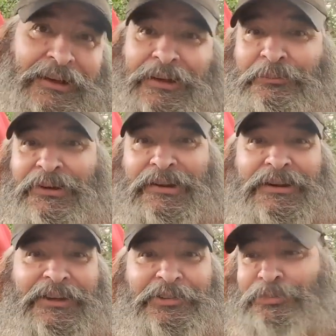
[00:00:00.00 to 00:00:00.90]
haben wir
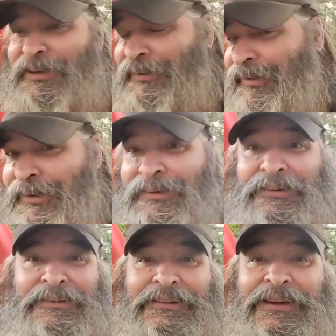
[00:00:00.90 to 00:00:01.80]
keine S-Bahn.
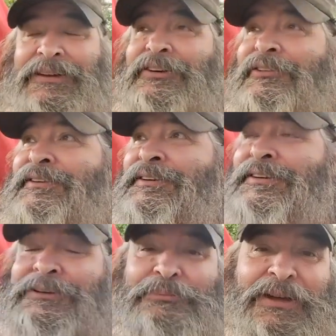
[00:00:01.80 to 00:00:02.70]
Ne?
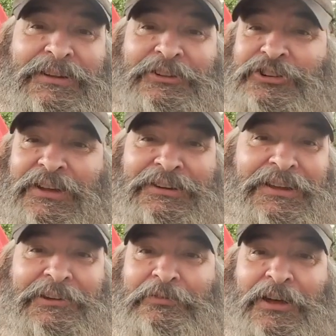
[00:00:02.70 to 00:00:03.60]
Und äh, bei den Strecken,
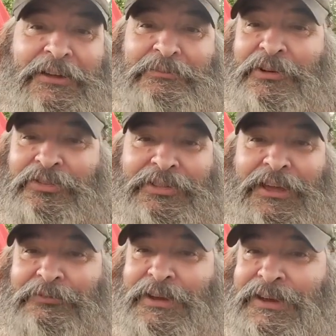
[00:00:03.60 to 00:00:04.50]
die wir gefahren müssen,
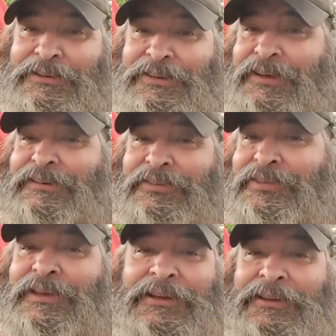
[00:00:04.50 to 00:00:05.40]
da verreckt
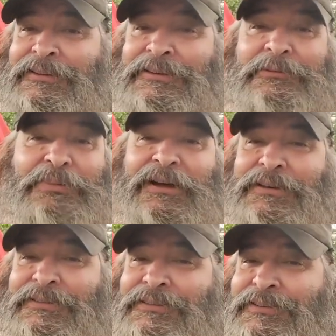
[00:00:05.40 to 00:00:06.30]
jedes
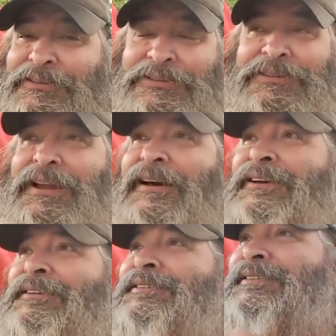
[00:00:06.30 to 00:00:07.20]
E-Bike äh, nach
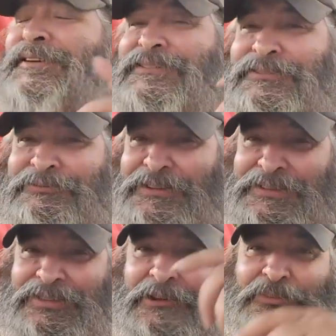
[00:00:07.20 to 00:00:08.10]

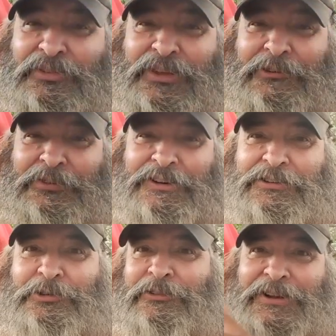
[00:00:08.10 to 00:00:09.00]
vielleicht 10% von
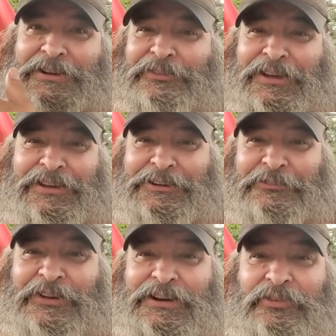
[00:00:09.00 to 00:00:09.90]
der Tour, weil die Wege
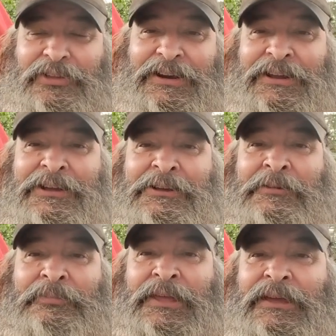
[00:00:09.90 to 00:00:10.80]
doch weiter sind.
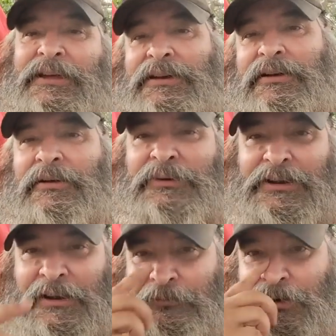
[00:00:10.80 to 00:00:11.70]
Na, da kann
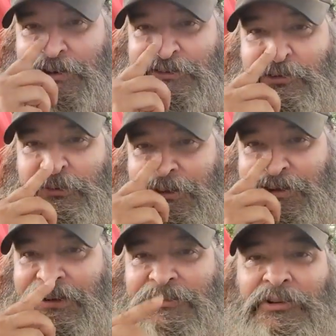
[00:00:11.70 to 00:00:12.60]
man dann vielleicht über
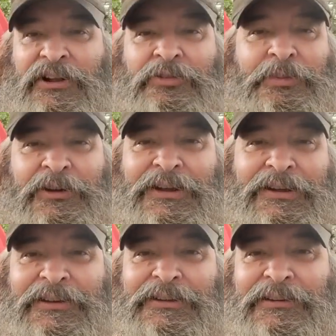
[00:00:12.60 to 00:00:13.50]
Elektrotransporter
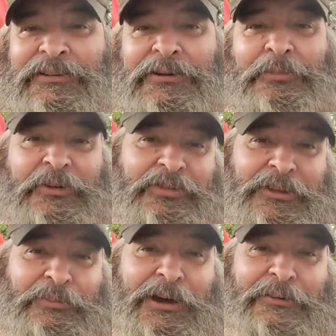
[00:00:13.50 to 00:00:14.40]
nachdenken, die die Post
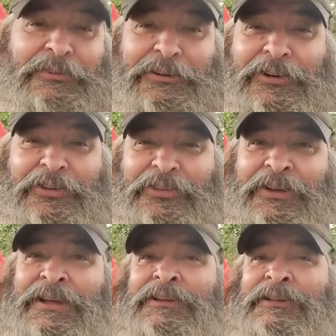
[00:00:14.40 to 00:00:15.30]
nicht mehr haben will oder so.
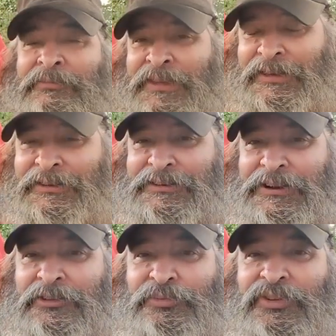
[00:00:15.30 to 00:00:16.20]
Na, in
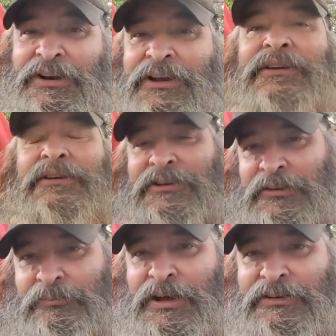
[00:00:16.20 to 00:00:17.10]
diesem Sinne,
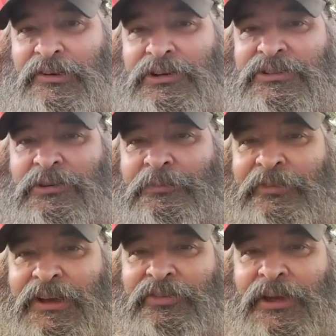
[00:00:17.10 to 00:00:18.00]
macht euch einen Kopf,
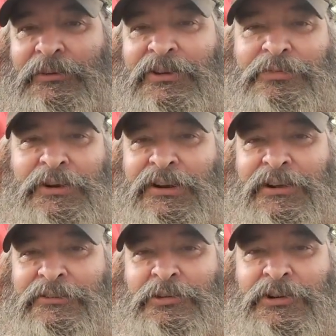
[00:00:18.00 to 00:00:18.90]
wie ihr selber was für die
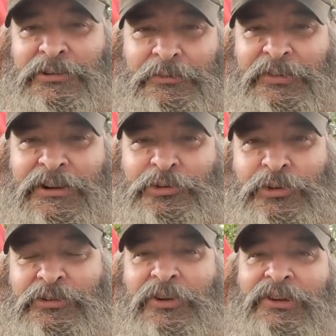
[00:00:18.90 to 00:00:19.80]
Natur und die Umwelt
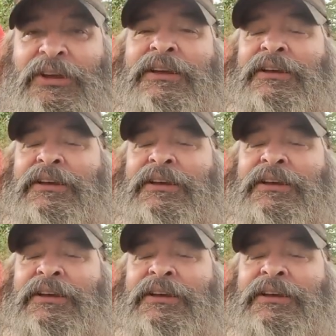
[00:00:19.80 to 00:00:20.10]
tun könnt.